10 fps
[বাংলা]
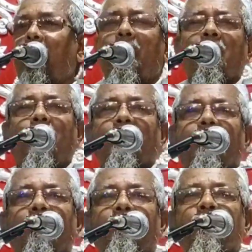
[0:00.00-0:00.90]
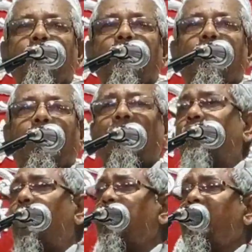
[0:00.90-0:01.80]
আমার ভাই এক
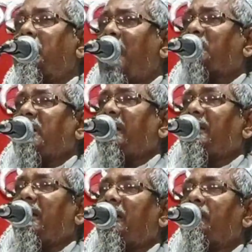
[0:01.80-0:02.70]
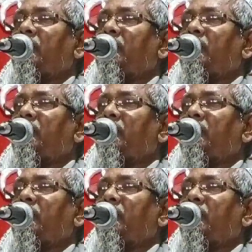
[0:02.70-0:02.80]
ধরনের ব্যবসায়ীরা